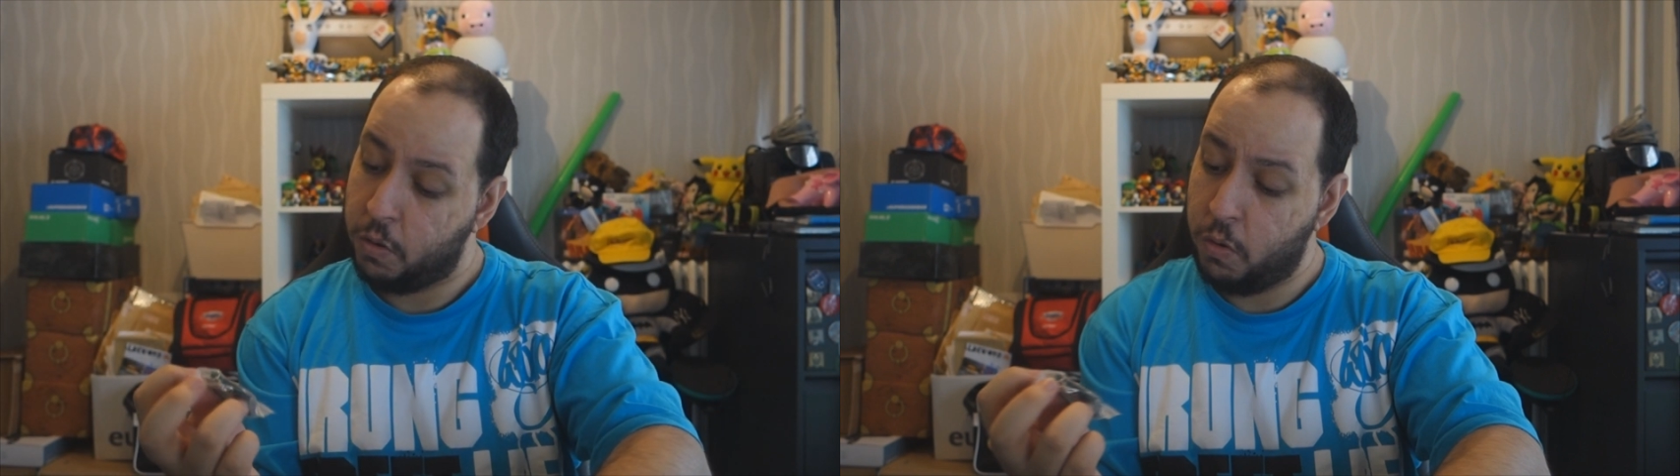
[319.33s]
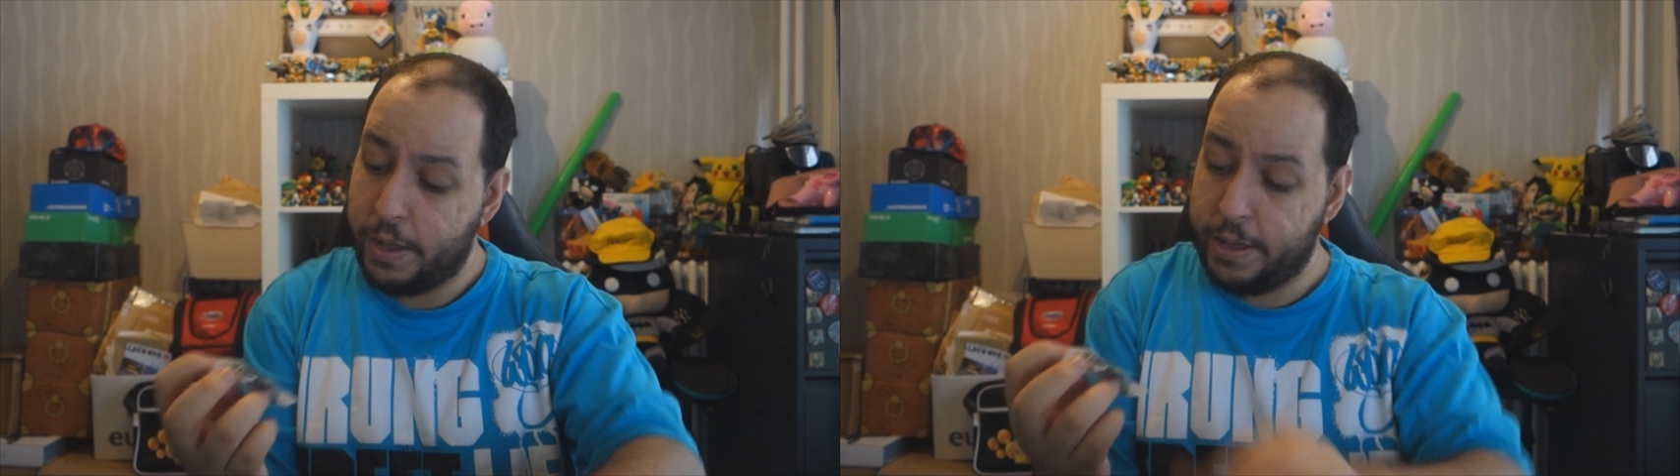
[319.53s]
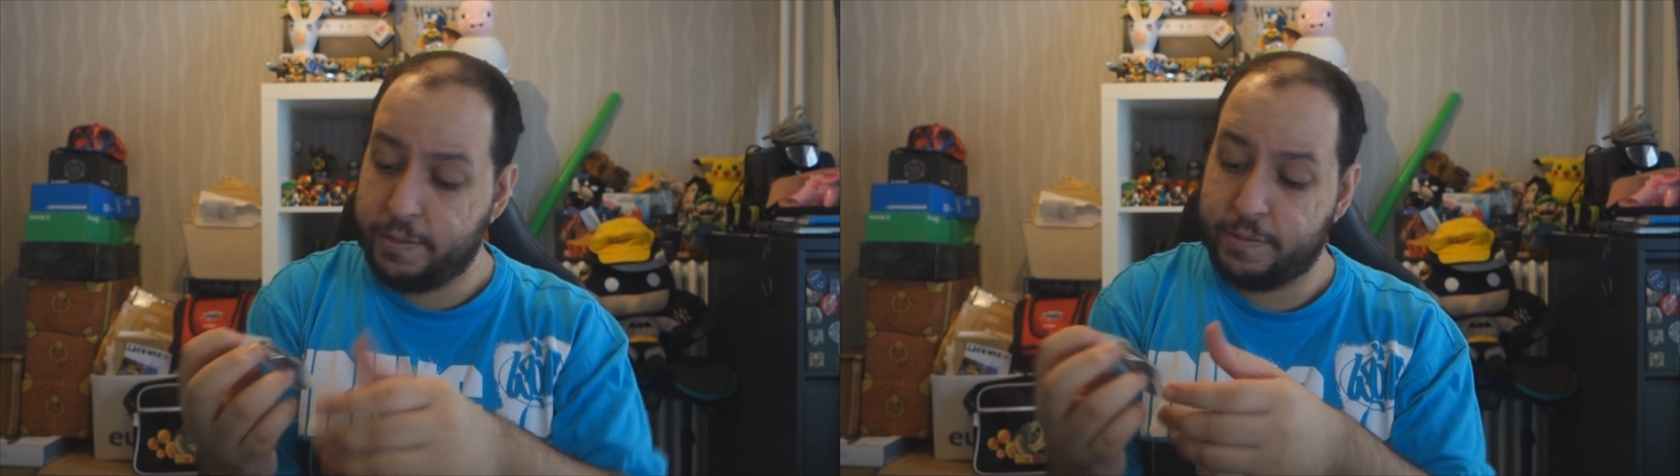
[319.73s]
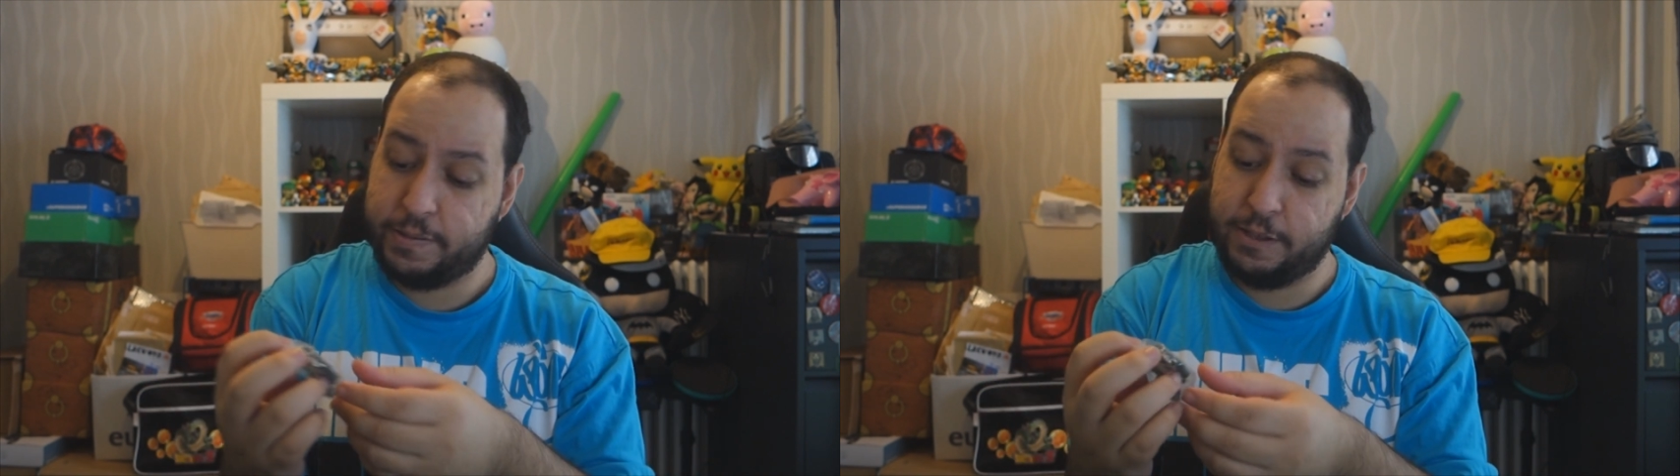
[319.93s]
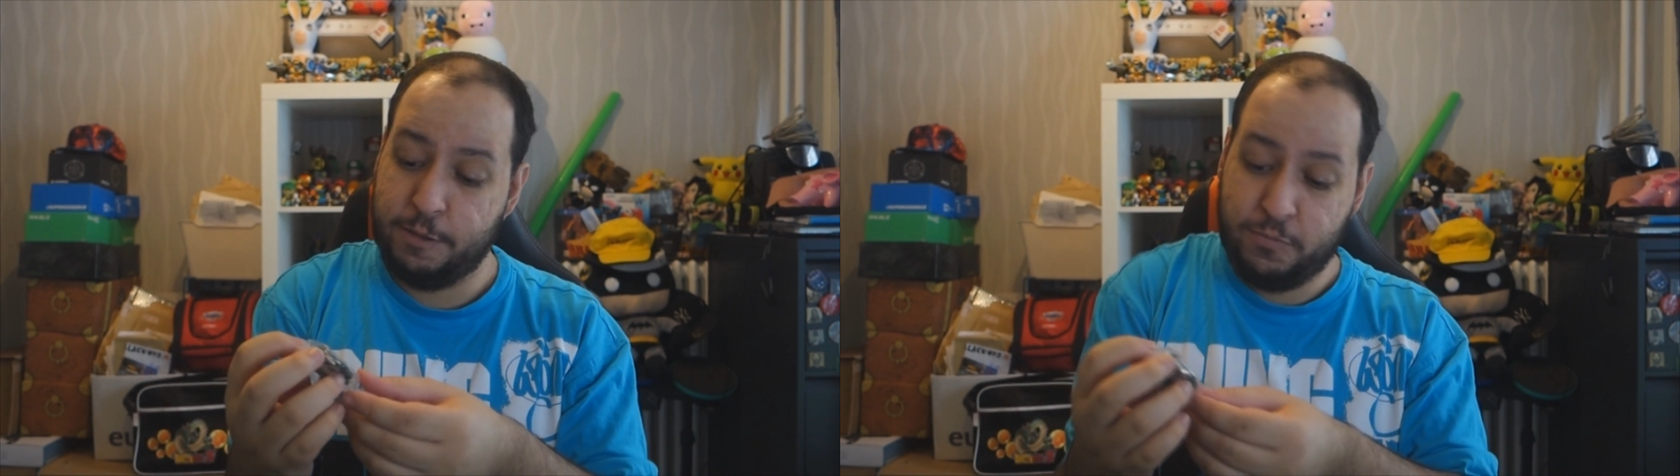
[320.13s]
Oh
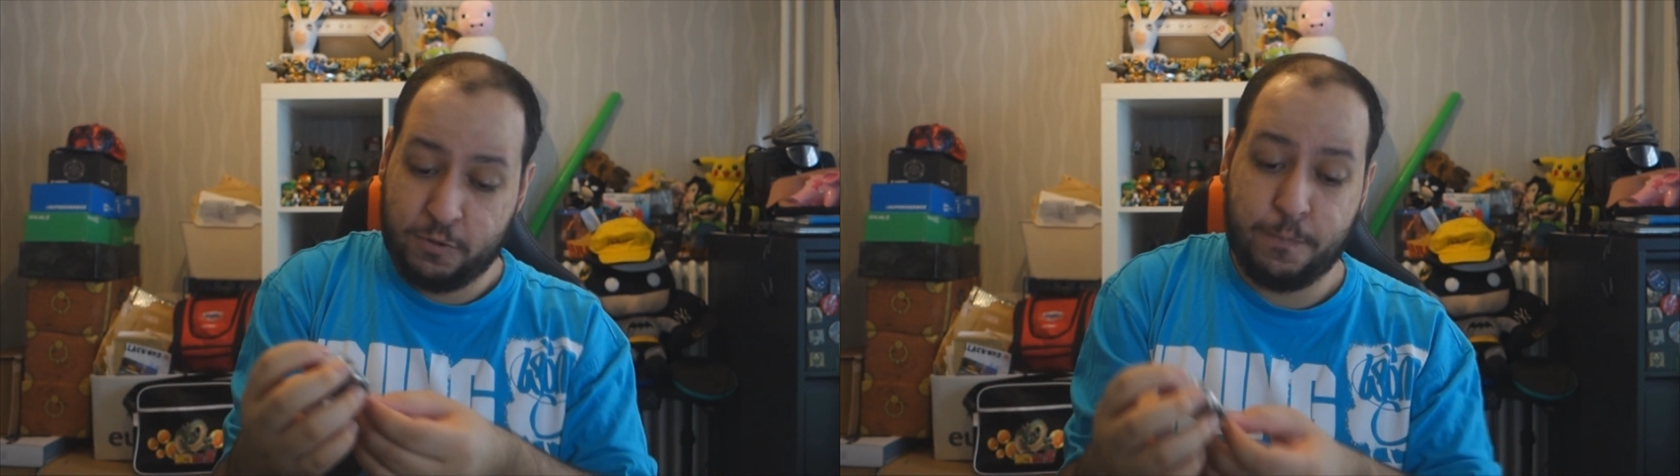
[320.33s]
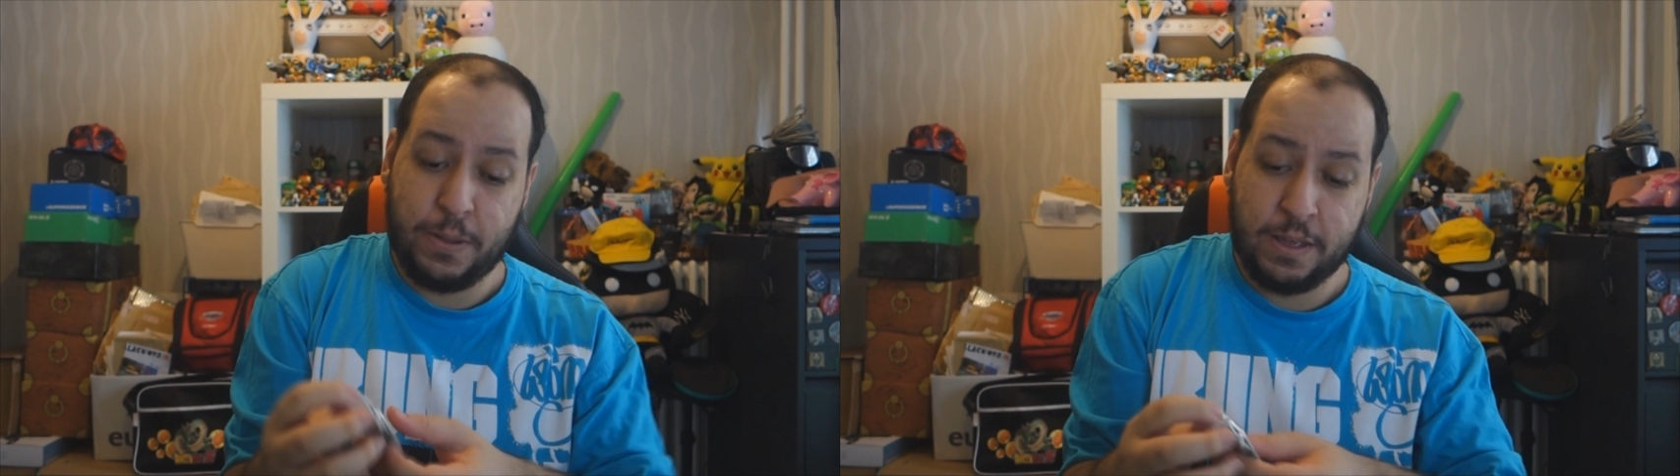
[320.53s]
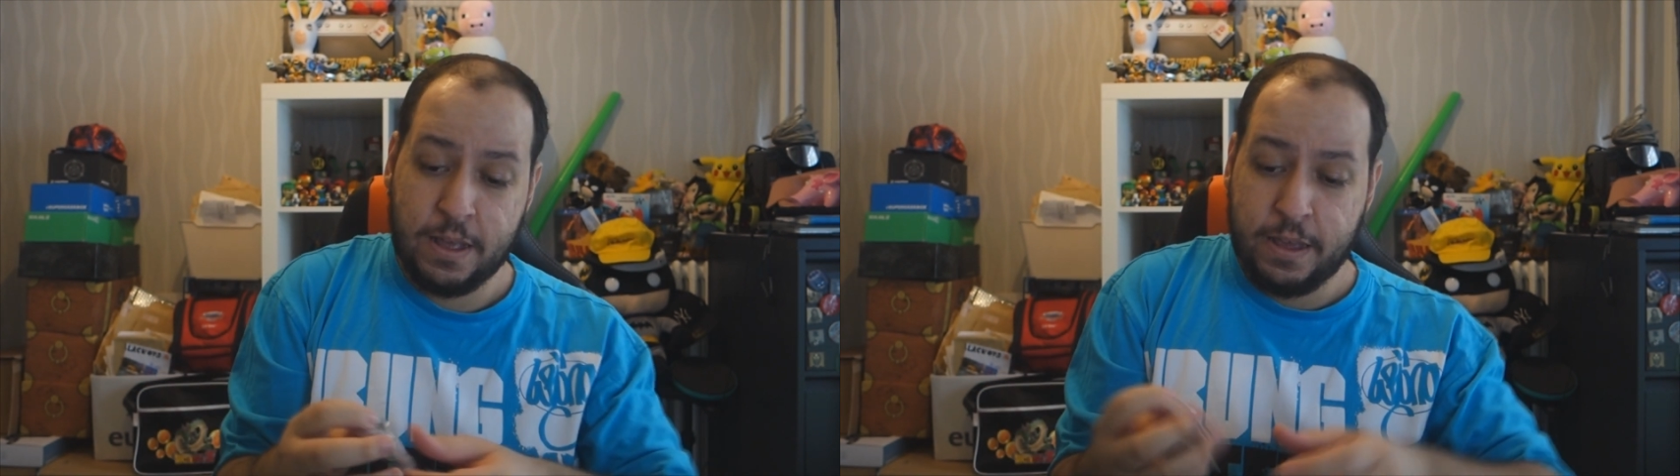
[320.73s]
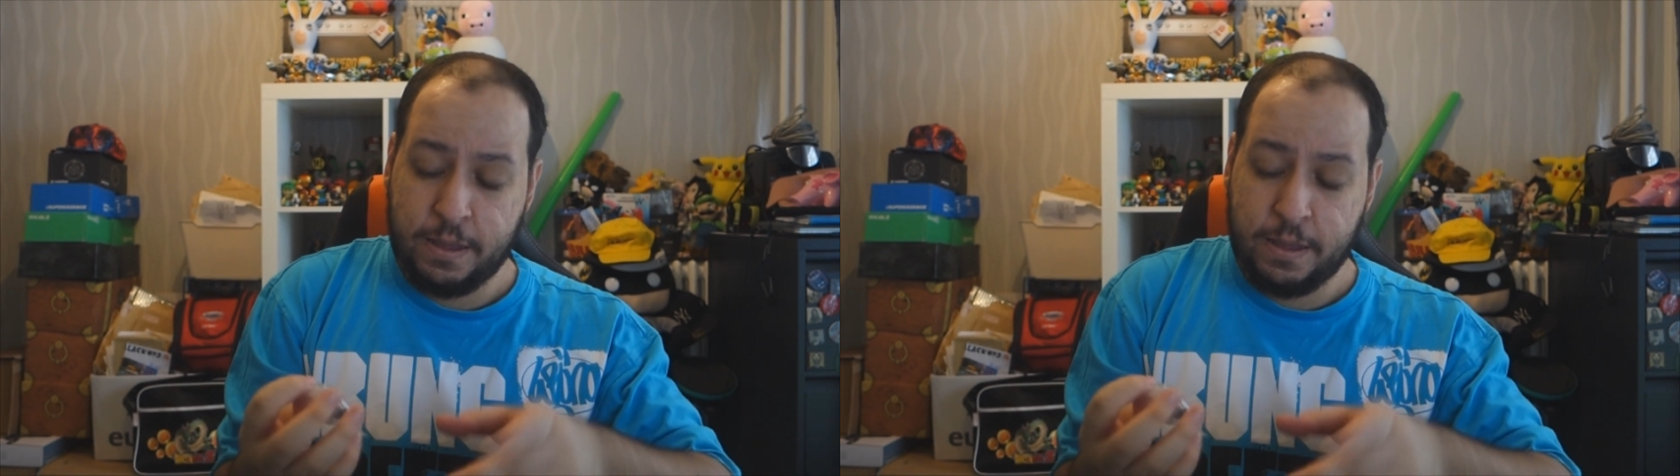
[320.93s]
Ace, il me semble pas que.